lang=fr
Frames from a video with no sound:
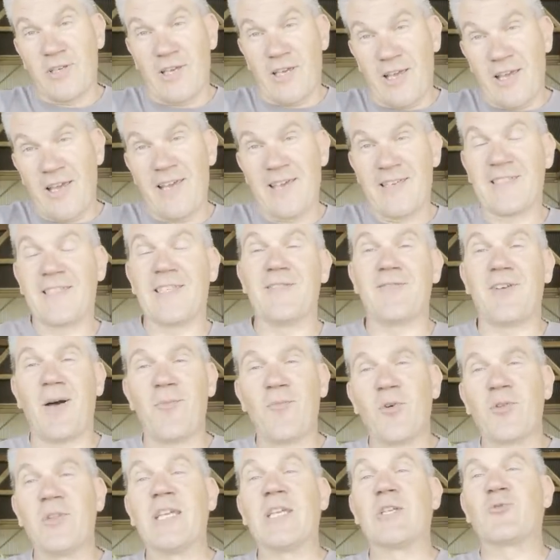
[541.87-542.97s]
c'est
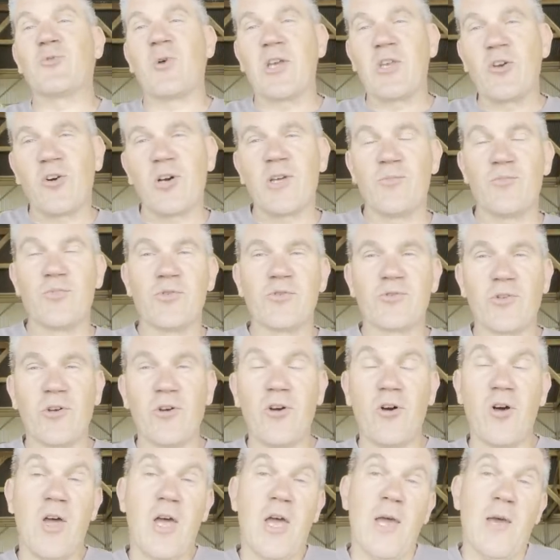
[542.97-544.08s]
vraiment nettoyant et
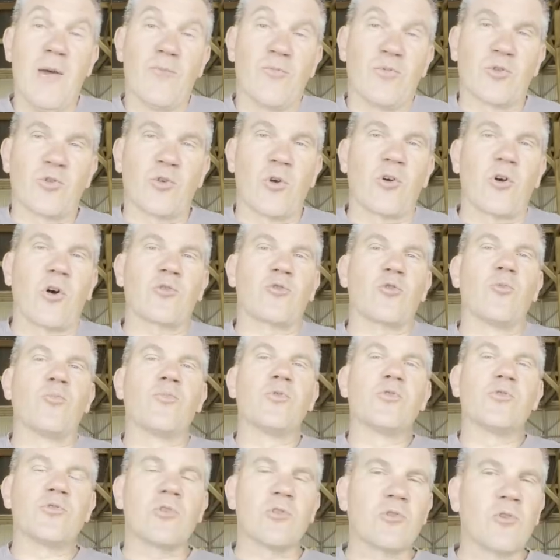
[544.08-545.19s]
booster, puisque quand on
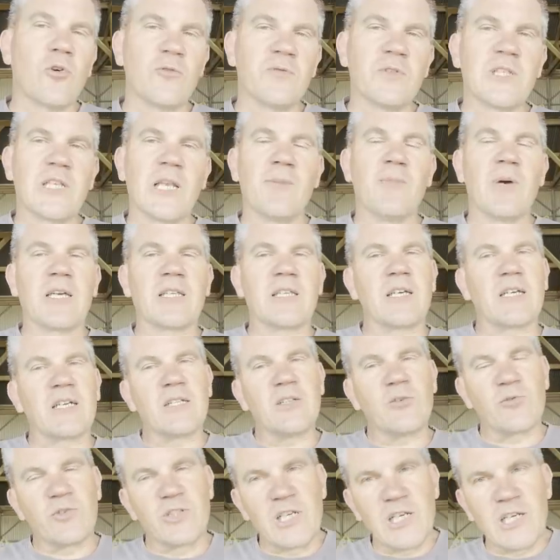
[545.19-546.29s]
booste trop vite les
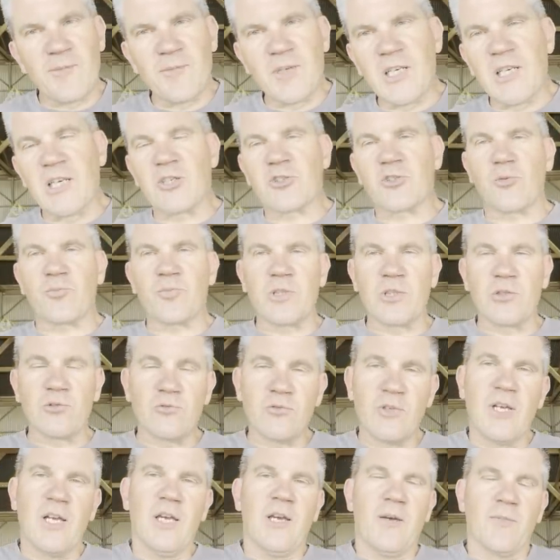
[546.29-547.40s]
bactéries, on élimine les champignons.
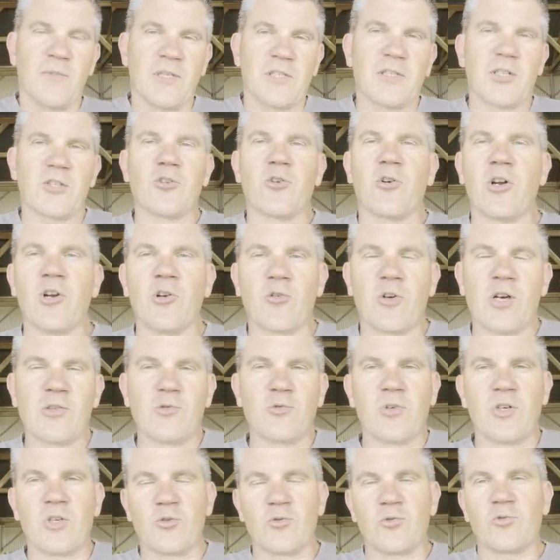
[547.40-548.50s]
Mais ça, j'aurai
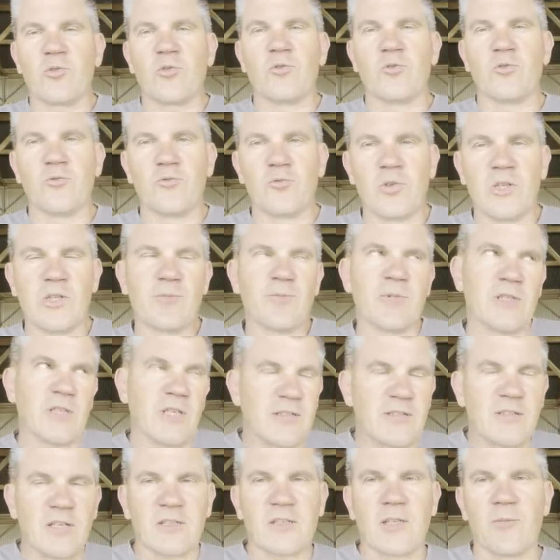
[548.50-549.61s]
l'occasion un jour de vous l'expliquer
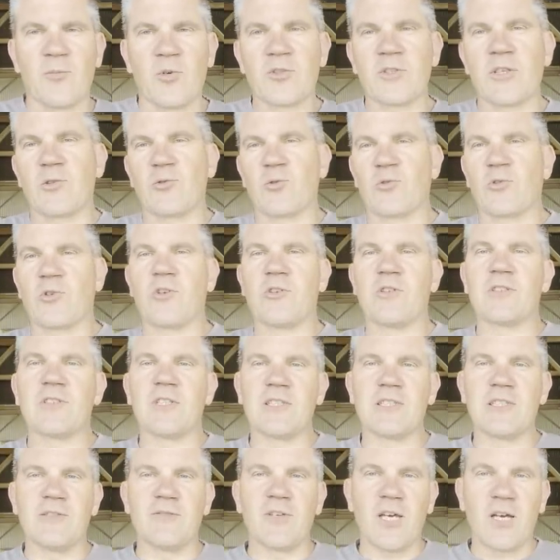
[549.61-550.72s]
certainement cet automne et
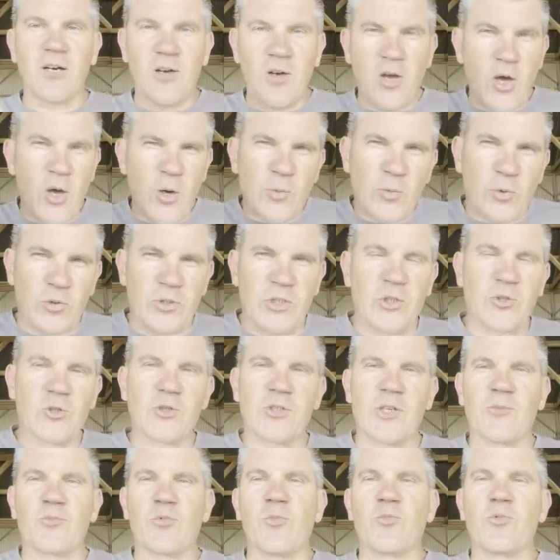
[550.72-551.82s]
cet hiver pour des
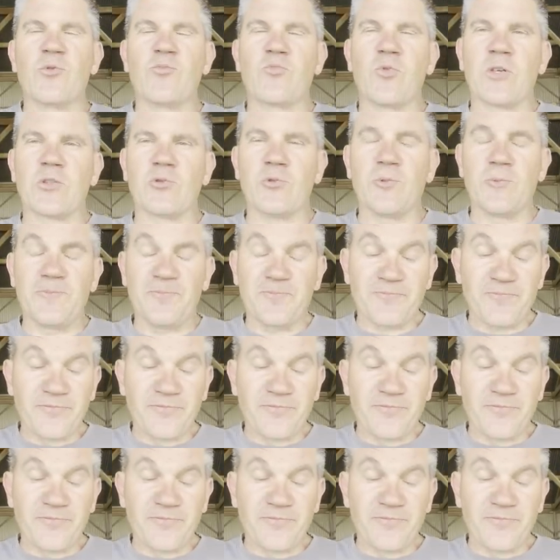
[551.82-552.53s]
choses un peu plus pointues.